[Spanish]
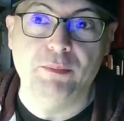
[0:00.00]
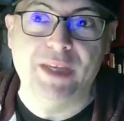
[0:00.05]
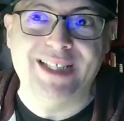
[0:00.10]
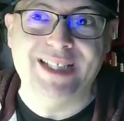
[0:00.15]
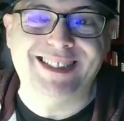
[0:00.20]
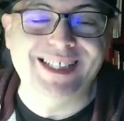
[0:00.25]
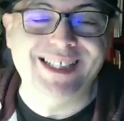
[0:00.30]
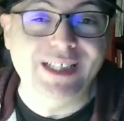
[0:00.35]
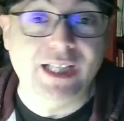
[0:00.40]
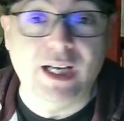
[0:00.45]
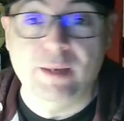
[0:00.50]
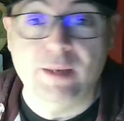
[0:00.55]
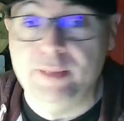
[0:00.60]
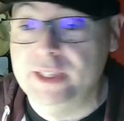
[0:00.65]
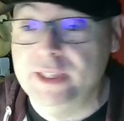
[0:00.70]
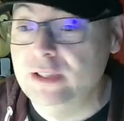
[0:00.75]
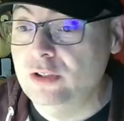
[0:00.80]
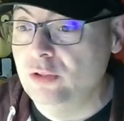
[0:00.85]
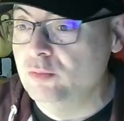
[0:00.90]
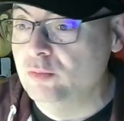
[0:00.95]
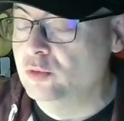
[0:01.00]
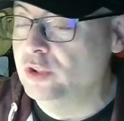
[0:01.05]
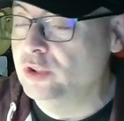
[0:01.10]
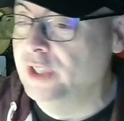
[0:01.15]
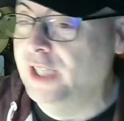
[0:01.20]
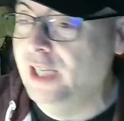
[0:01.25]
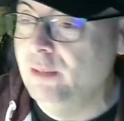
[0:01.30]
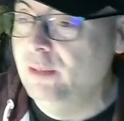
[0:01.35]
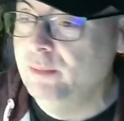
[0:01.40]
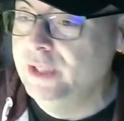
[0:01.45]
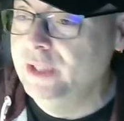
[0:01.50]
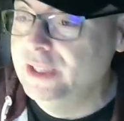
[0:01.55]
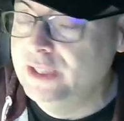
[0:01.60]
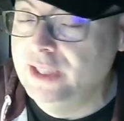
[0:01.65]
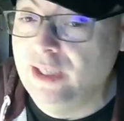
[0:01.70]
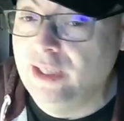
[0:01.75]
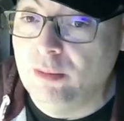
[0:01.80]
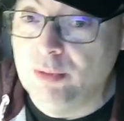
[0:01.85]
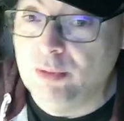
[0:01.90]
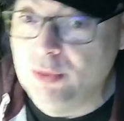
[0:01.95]
Estéticamente o
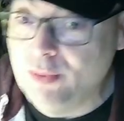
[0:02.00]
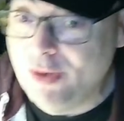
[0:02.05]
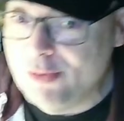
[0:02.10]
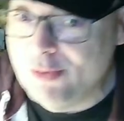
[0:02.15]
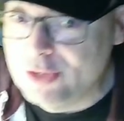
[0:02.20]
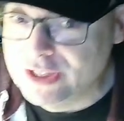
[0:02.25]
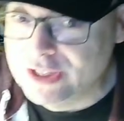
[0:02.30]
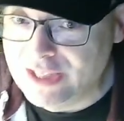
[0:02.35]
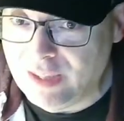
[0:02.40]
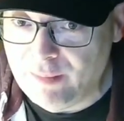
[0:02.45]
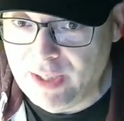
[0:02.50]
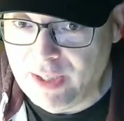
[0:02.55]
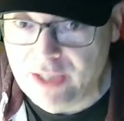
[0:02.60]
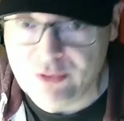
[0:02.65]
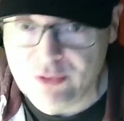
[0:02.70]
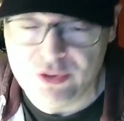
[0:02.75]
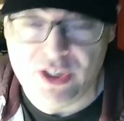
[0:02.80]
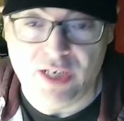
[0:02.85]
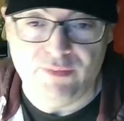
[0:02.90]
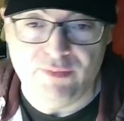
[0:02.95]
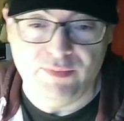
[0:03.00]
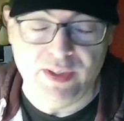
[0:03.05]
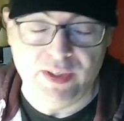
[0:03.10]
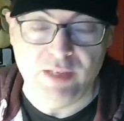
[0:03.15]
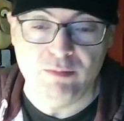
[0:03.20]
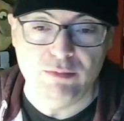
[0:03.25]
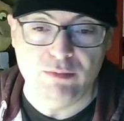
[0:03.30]
musicalmente, la película no está mal. O sea, Philip